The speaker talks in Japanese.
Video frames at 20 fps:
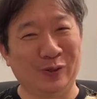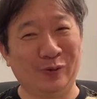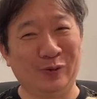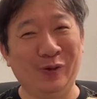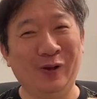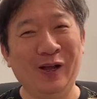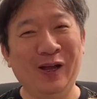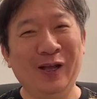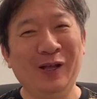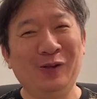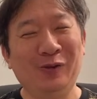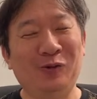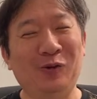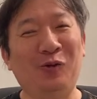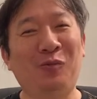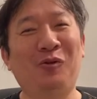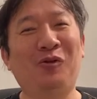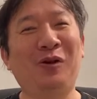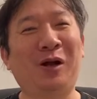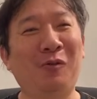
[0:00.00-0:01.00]
その
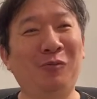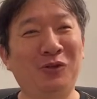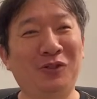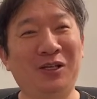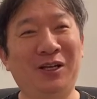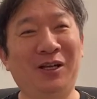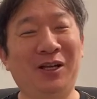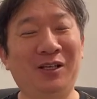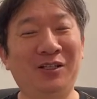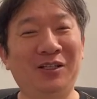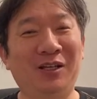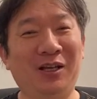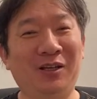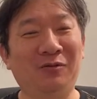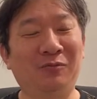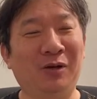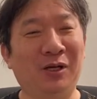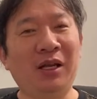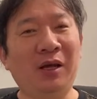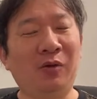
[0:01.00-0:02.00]
泥棒かもしれないし
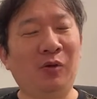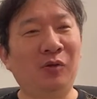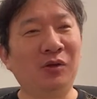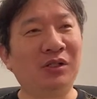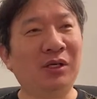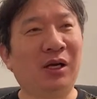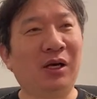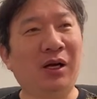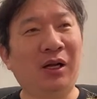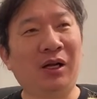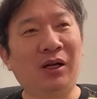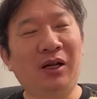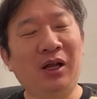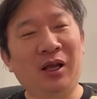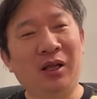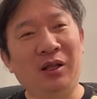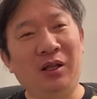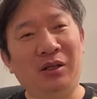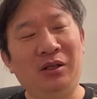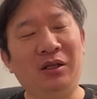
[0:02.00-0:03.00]
ね年大阪から
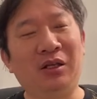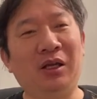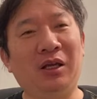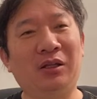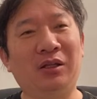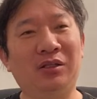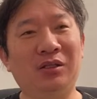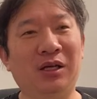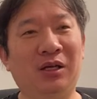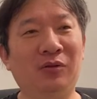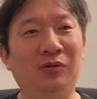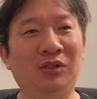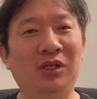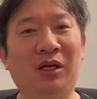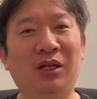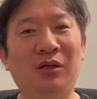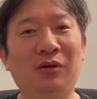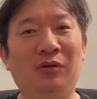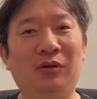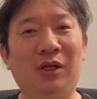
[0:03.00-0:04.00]
ね逃げてさあの
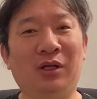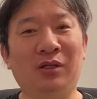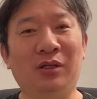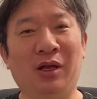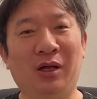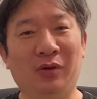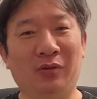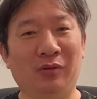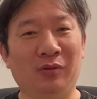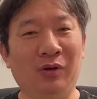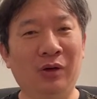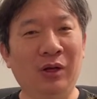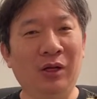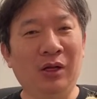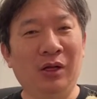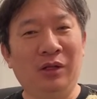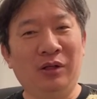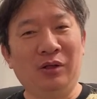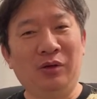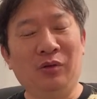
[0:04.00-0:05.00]
チャリンコであの
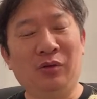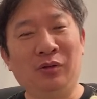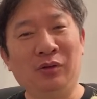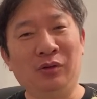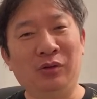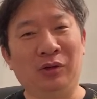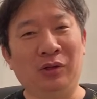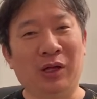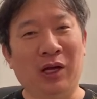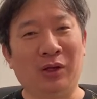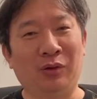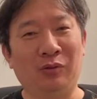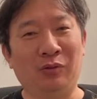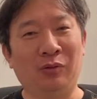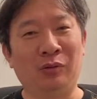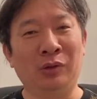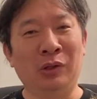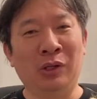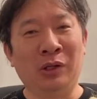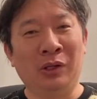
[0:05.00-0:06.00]
日本あ
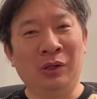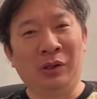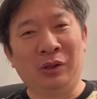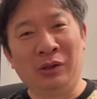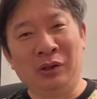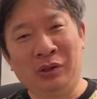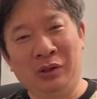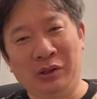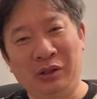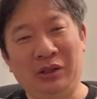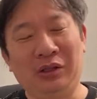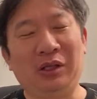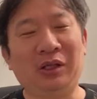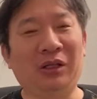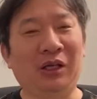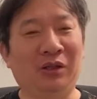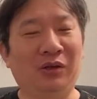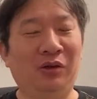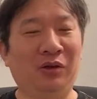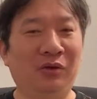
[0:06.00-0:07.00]
の行っ
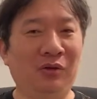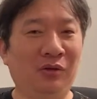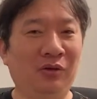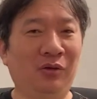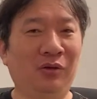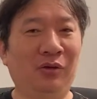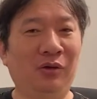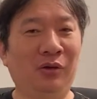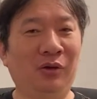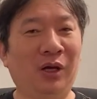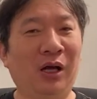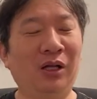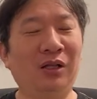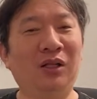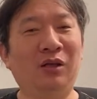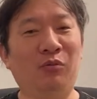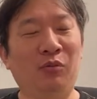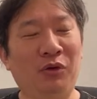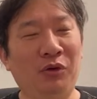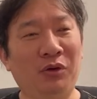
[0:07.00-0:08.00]
てたっていう
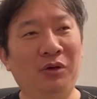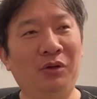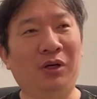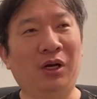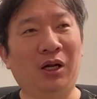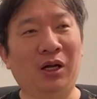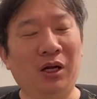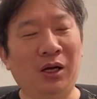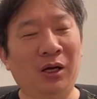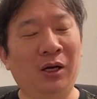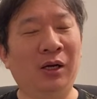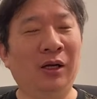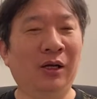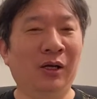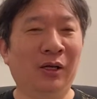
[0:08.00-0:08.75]
犯人もいるから